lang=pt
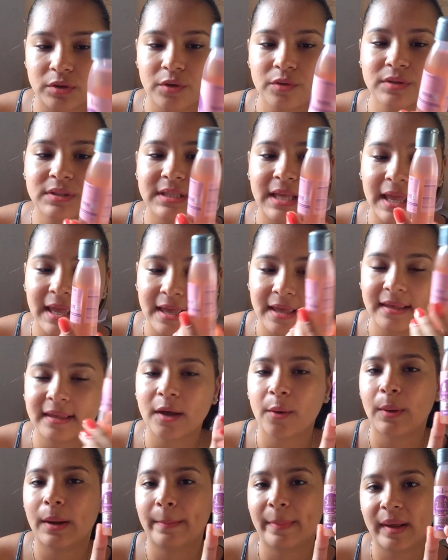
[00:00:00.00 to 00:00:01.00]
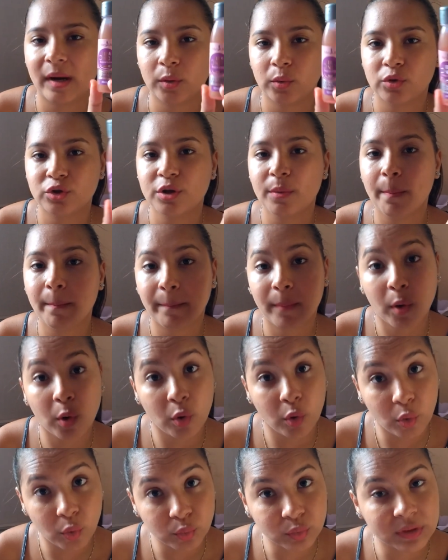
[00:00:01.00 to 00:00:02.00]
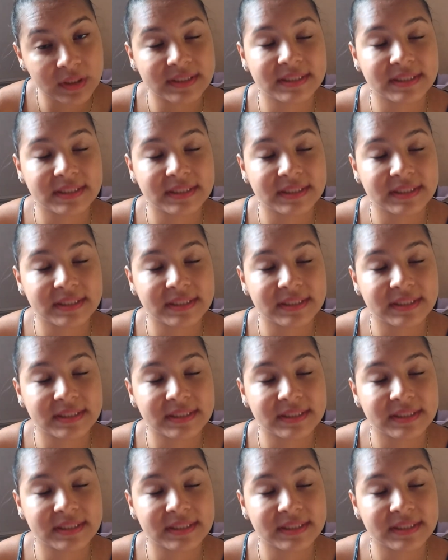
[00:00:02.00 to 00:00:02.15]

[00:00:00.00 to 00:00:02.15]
Eu sei que é um reparador de pontas,